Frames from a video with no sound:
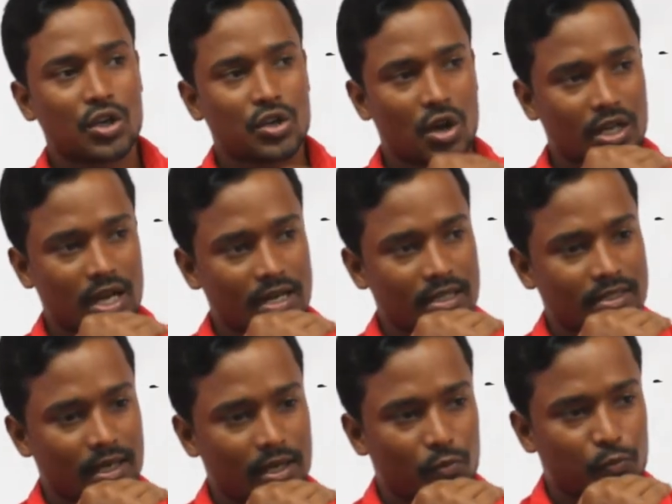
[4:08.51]
সরকারের
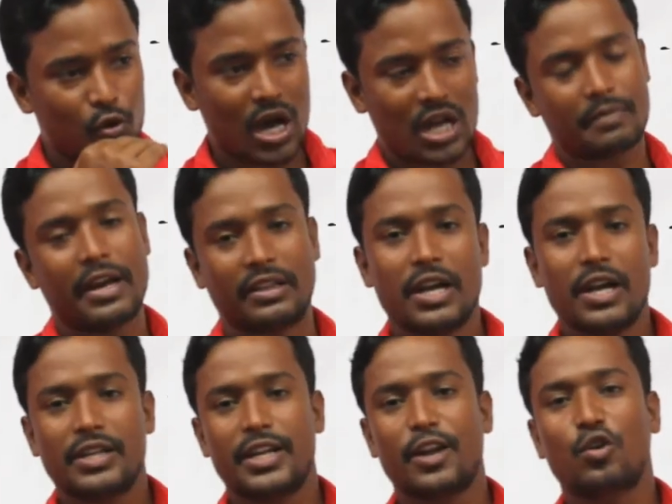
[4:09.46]
যে প্রকারভেদ
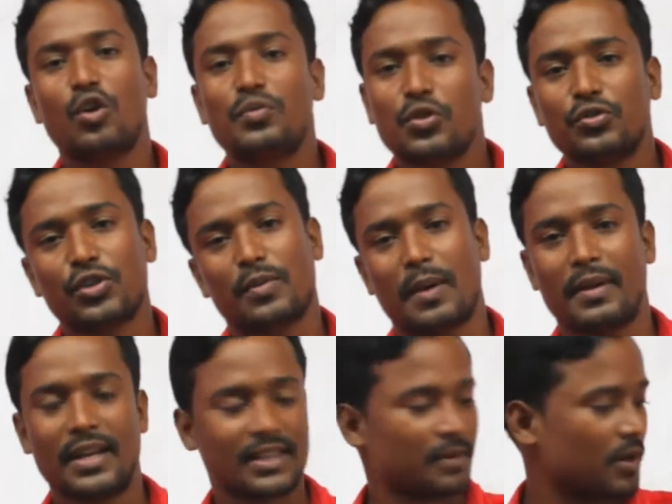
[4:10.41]
সেটা খুব সুন্দরভাবে
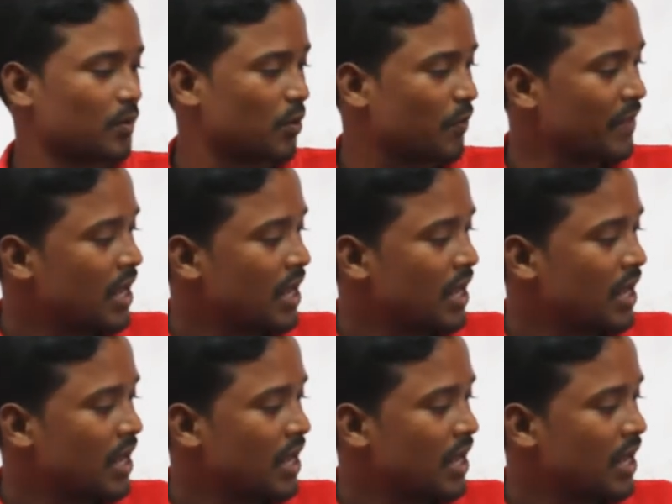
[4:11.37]
লিখতে পারবো